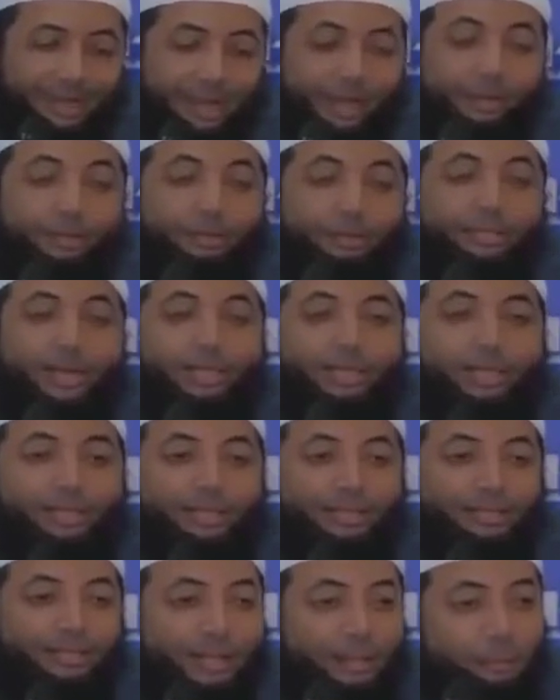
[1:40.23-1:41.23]
Kalau tanya
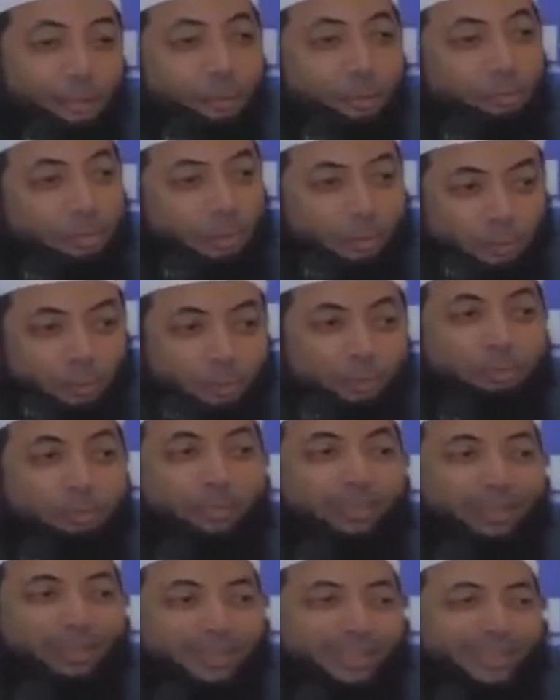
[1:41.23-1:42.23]
tentang
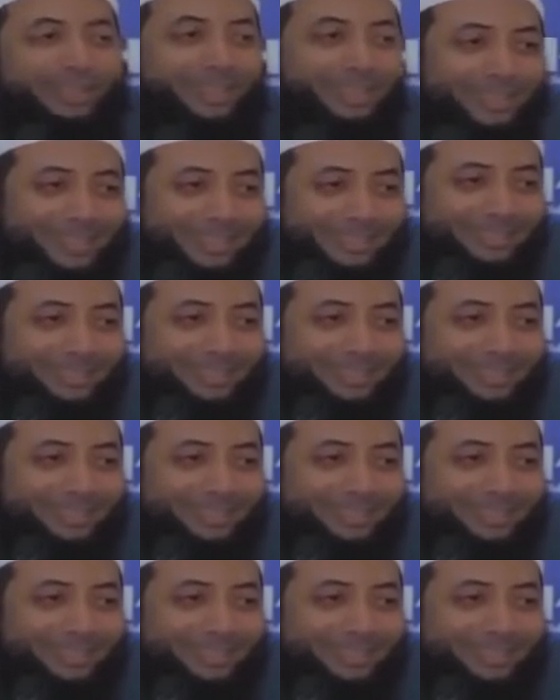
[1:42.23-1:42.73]
supir-supir saja.